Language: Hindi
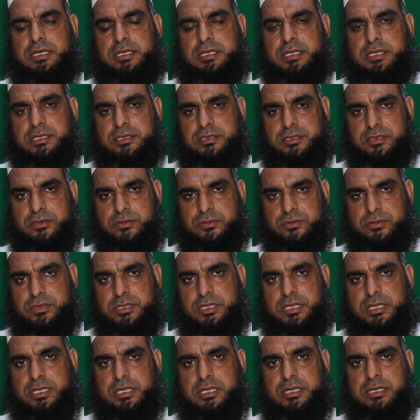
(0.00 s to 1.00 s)
ये
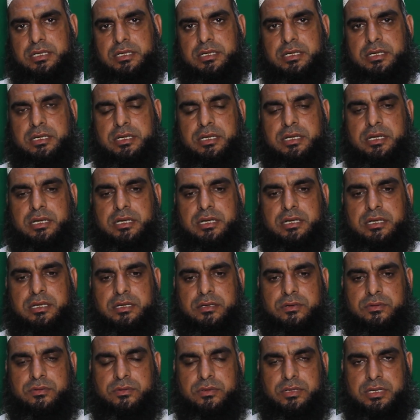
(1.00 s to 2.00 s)
ज़रूरी है
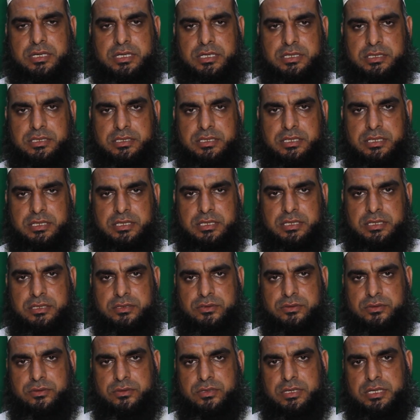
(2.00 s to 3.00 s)
अगर कोई कसदन ये
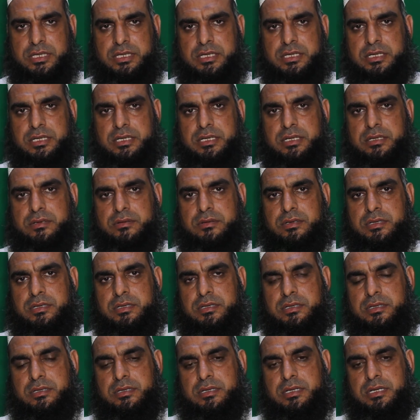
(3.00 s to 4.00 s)
छोड़ेगा और
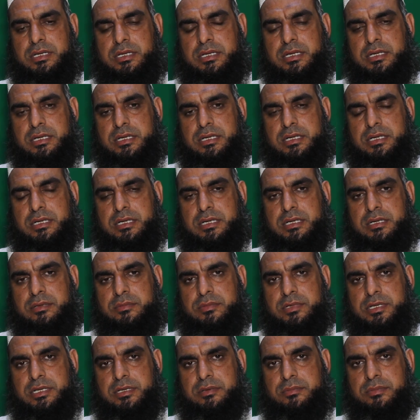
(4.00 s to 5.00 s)
अल्लाह का
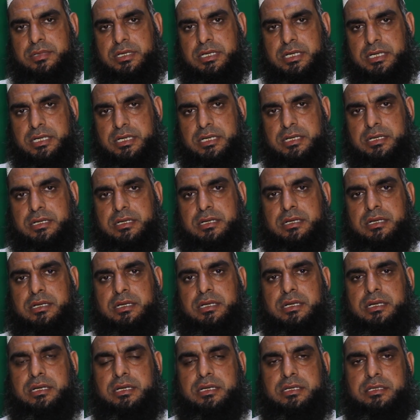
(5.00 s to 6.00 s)
नाम लिए बग़ैर
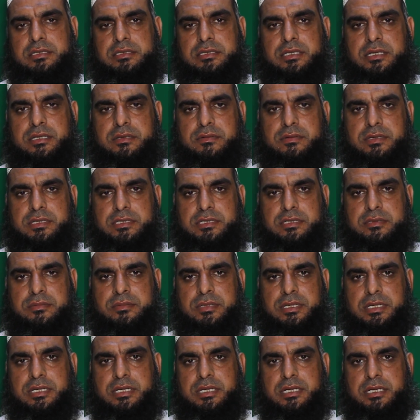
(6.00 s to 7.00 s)
जानवर
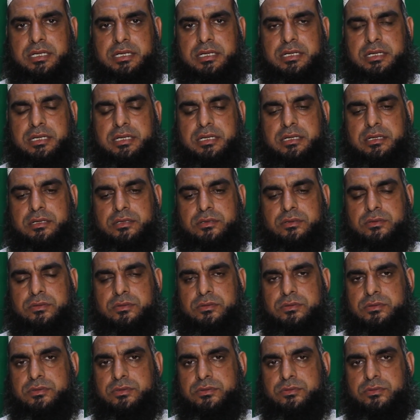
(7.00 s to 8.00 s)
ज़बह करेगा तो
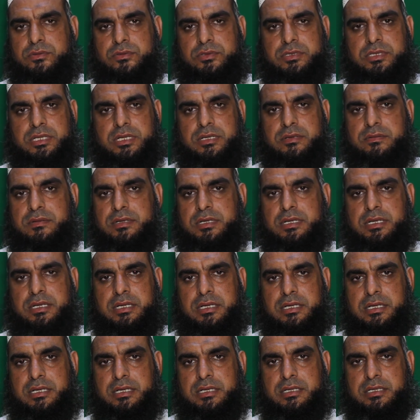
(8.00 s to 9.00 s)
उस वो जानवर
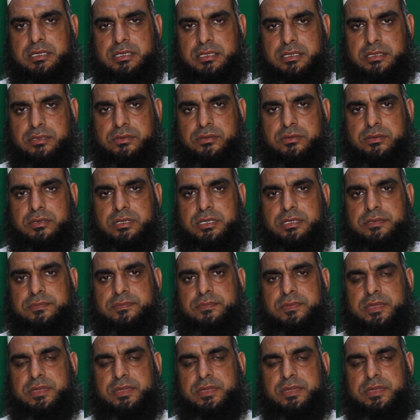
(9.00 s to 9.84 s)
हलाल नहीं होगा